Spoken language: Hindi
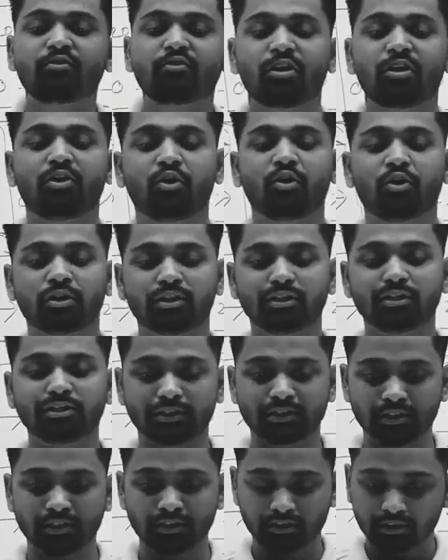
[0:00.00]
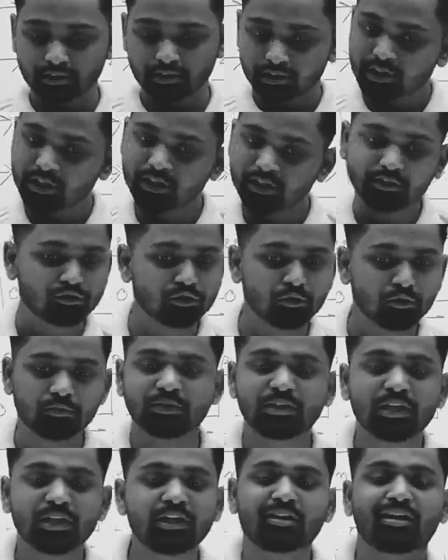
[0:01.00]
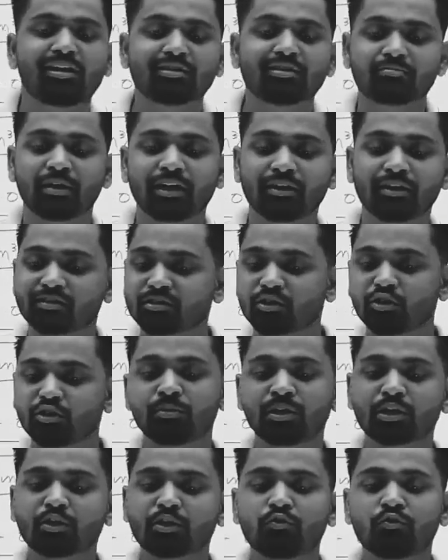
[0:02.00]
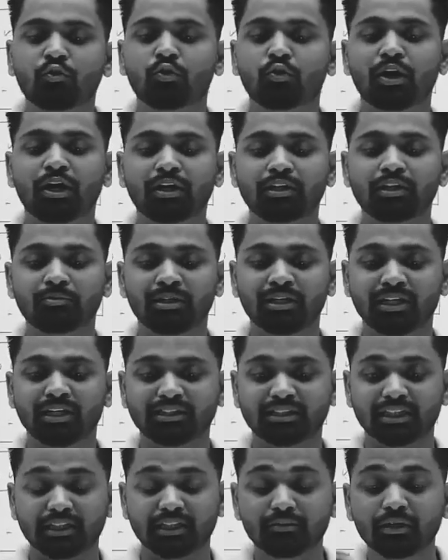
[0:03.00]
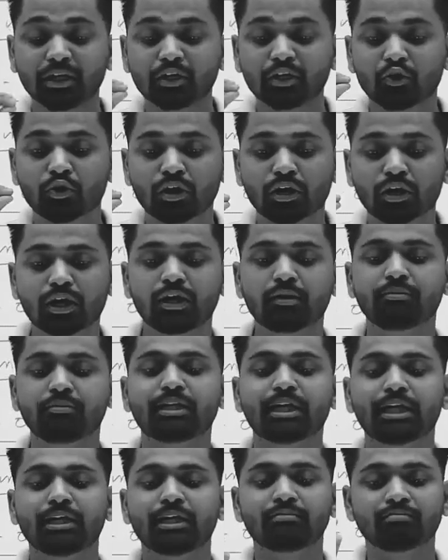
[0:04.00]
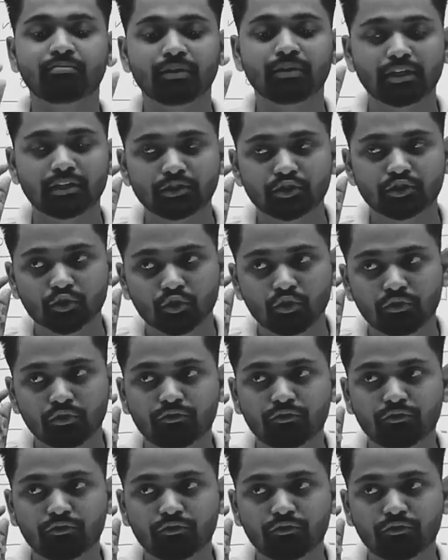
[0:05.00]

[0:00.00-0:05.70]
वॉन्ट डोंकीज कि तुम दिन रात मेहनत करो मेरे को वो आदमी नहीं चाहिए मेरे को कम टाइम में जो